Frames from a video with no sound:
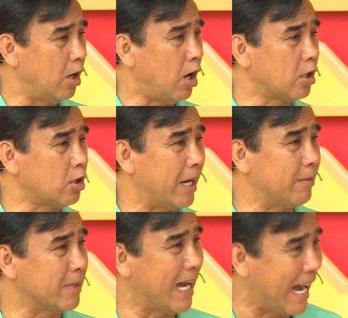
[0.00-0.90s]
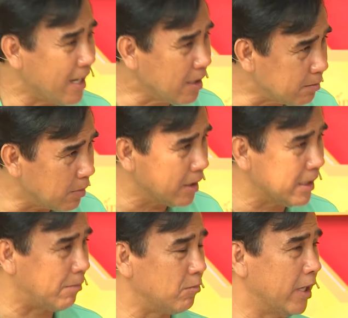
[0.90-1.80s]
lo cho em gái bị
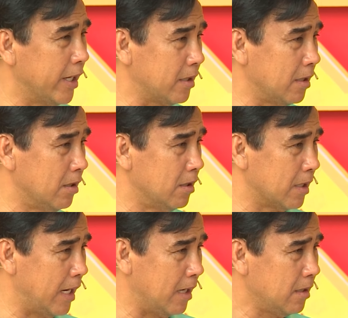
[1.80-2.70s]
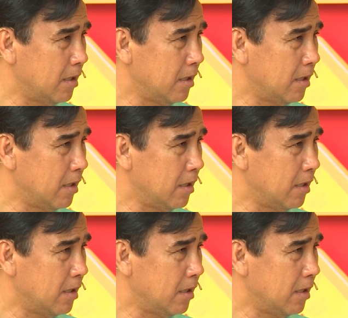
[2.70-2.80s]
nằm liệt giường nè